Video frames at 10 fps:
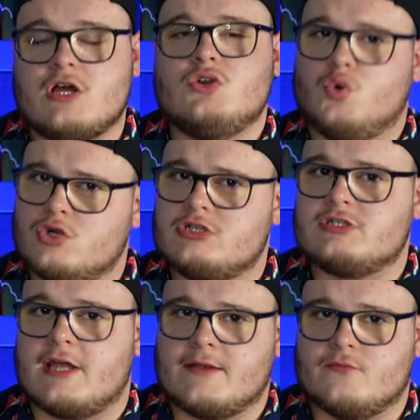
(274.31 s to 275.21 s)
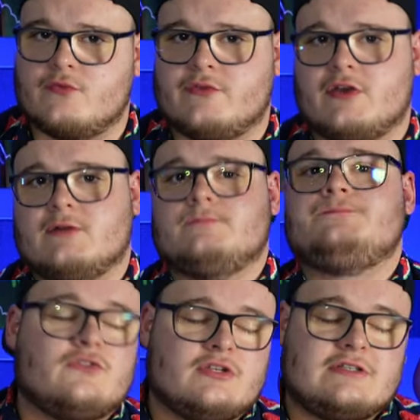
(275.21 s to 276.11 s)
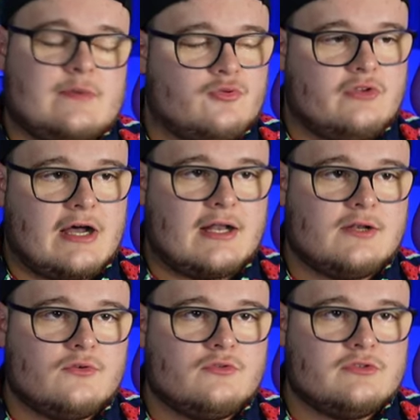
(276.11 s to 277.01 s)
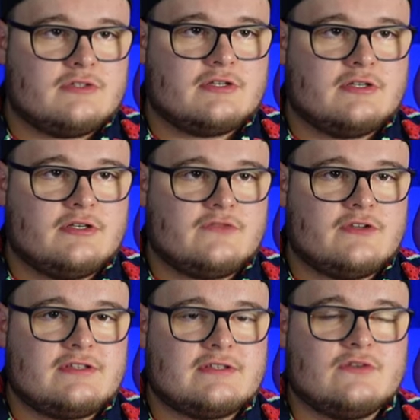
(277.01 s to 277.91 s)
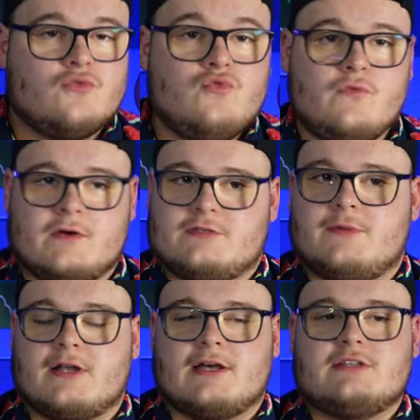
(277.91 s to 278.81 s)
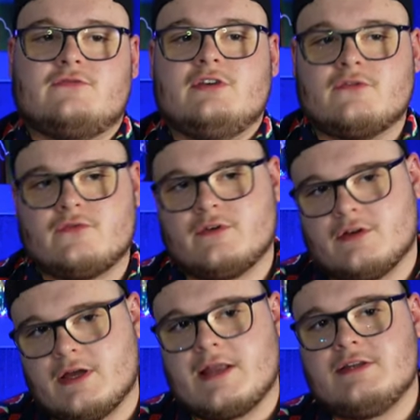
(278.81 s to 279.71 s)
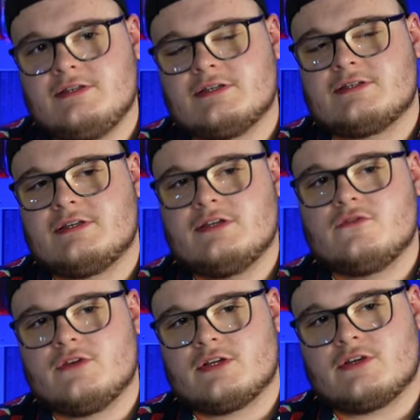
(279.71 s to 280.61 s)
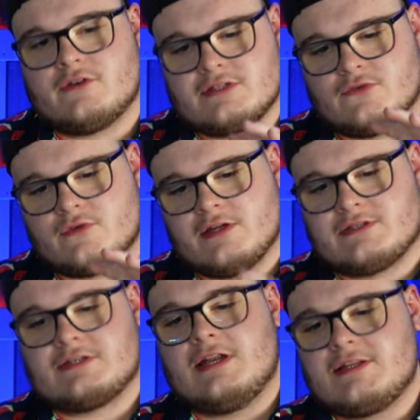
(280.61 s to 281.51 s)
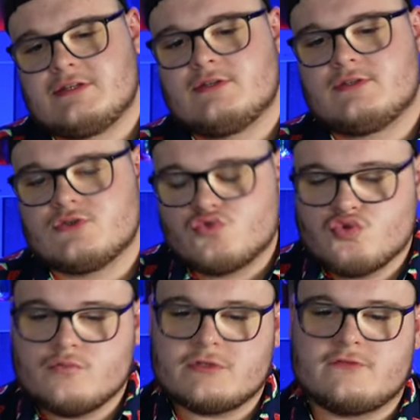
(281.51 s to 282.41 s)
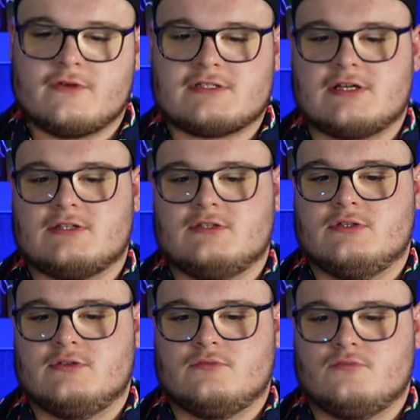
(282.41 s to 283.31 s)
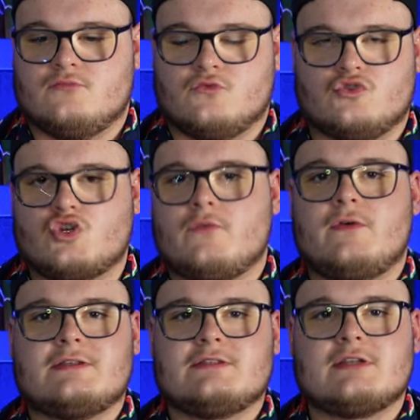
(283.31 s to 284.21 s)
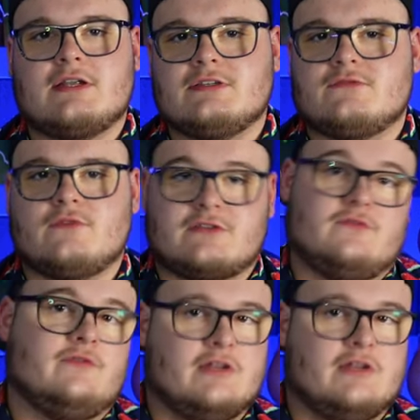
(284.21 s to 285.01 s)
ja ein logisches Denken, muss man sagen. Natürlich sehr brutal und ich finde es unfassbar krass, wie auf Ende dieser Szene wird quasi auf ein Skelett gezoomt, was halt ein, wo ein Stofffetzen dran ist, was, wie